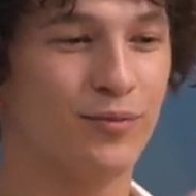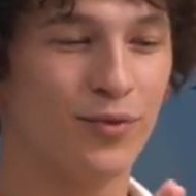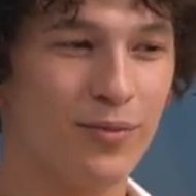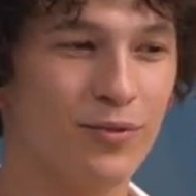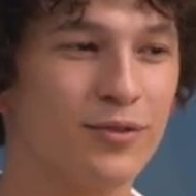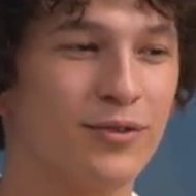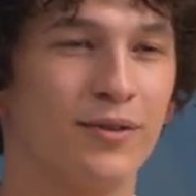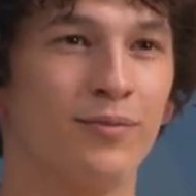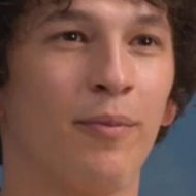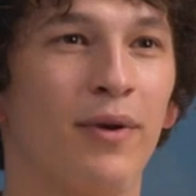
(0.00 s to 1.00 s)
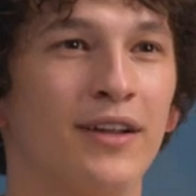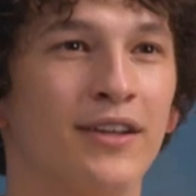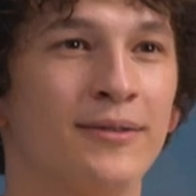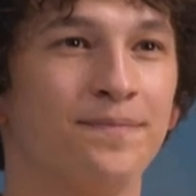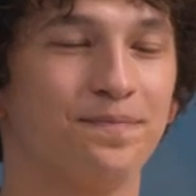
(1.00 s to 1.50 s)
byłem już po
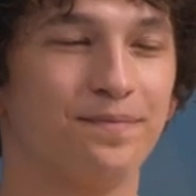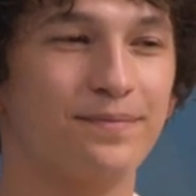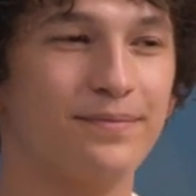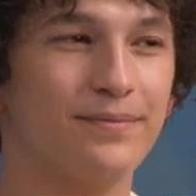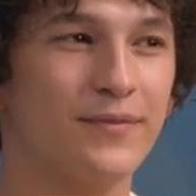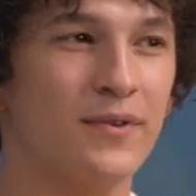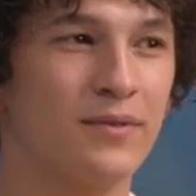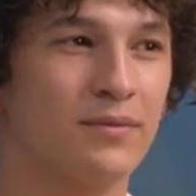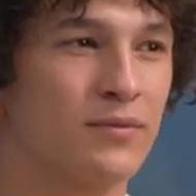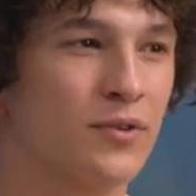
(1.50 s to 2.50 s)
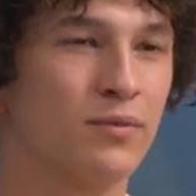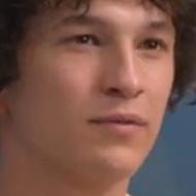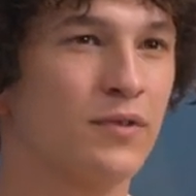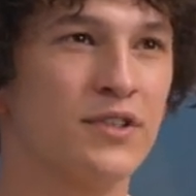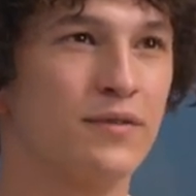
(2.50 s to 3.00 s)
planie, to
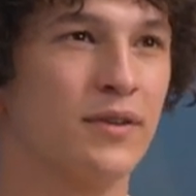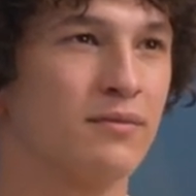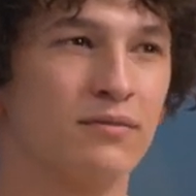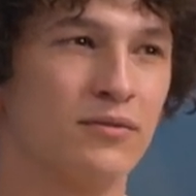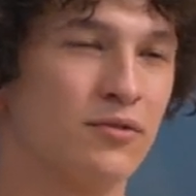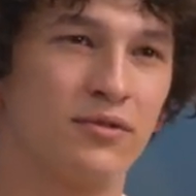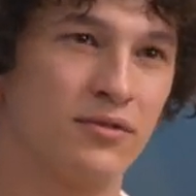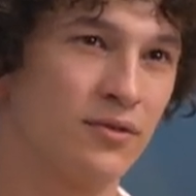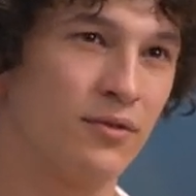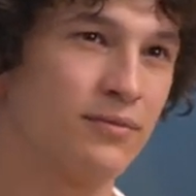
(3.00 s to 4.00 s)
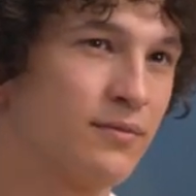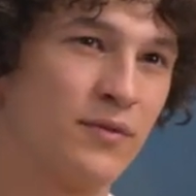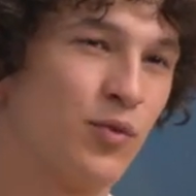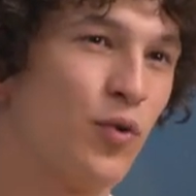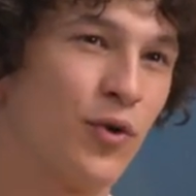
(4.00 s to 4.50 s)
właściwie już
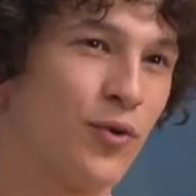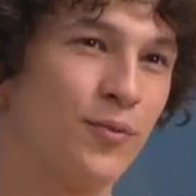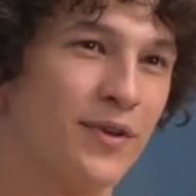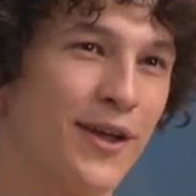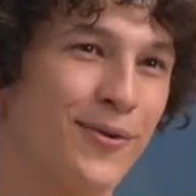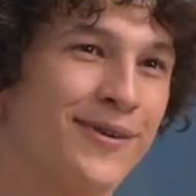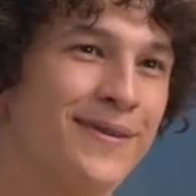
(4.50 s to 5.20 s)
z pół roku minęło.